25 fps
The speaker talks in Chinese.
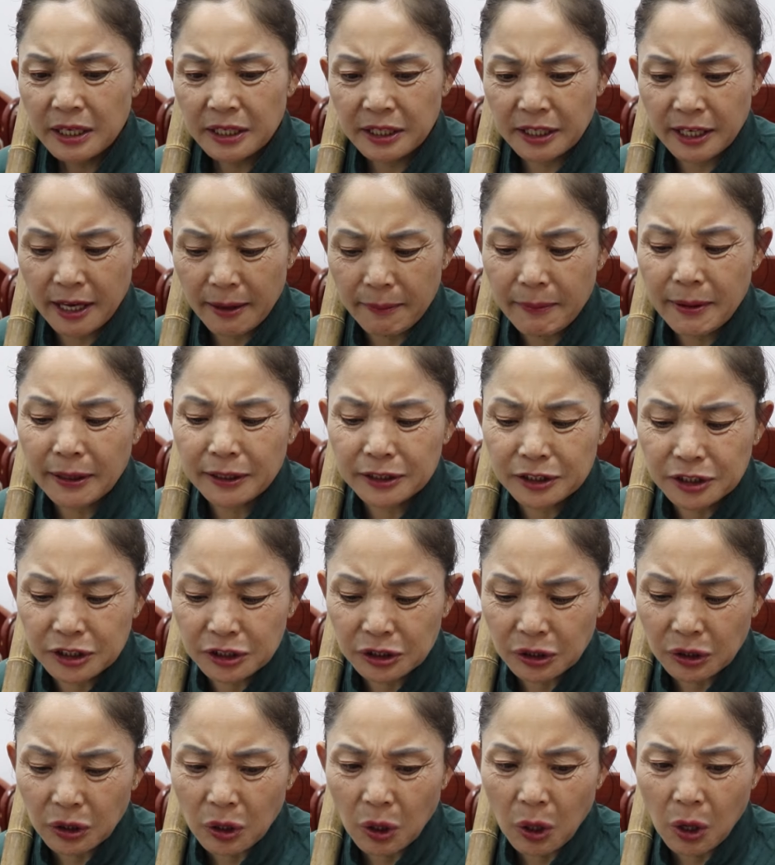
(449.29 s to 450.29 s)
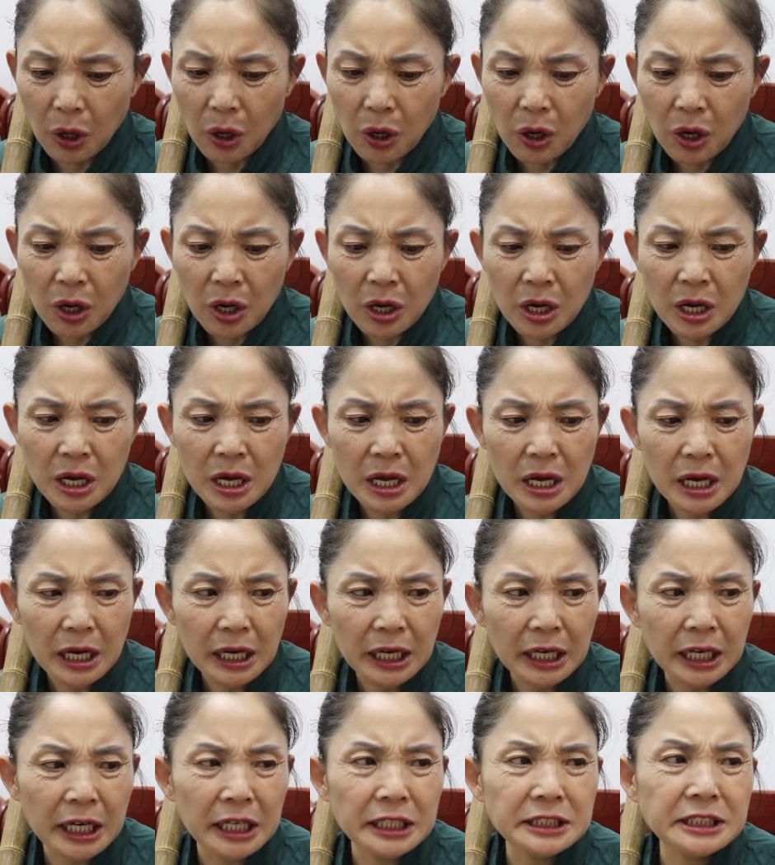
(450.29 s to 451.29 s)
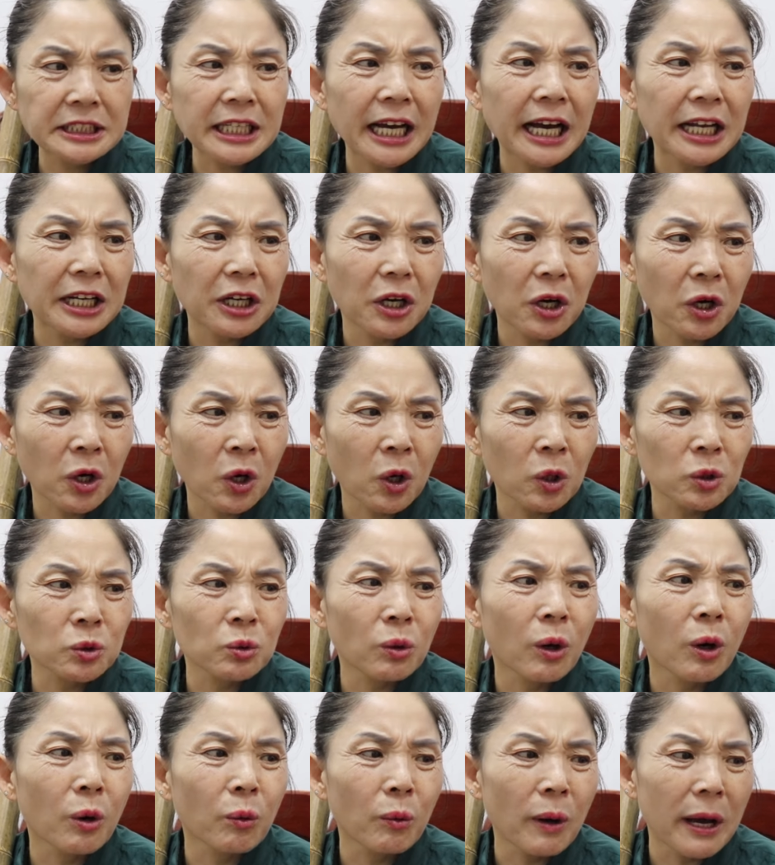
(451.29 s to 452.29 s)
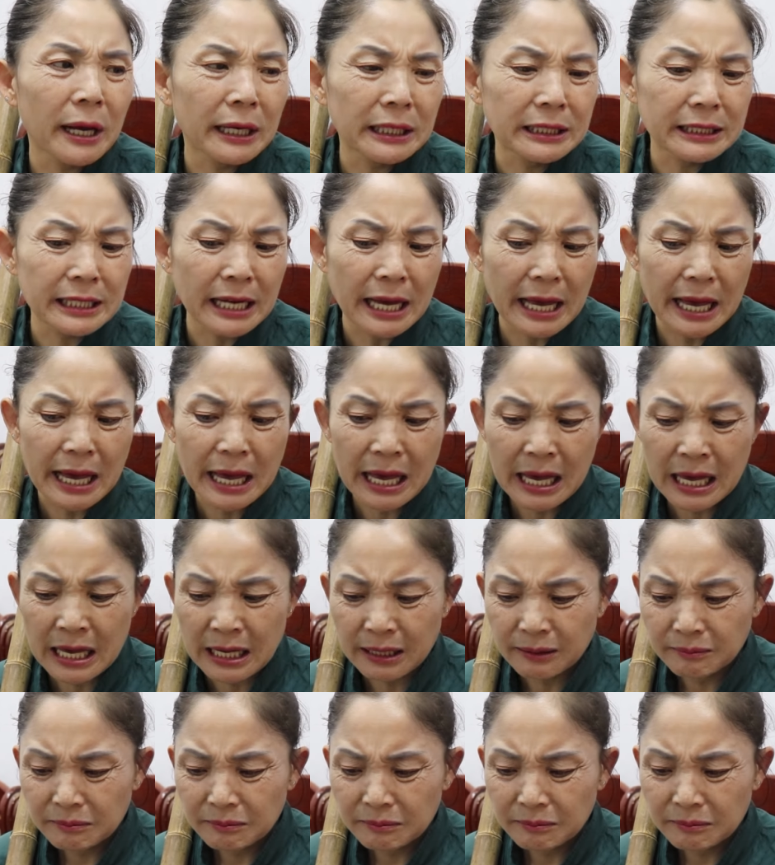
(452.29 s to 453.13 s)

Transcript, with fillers: 也没治好，还欠了好多外债，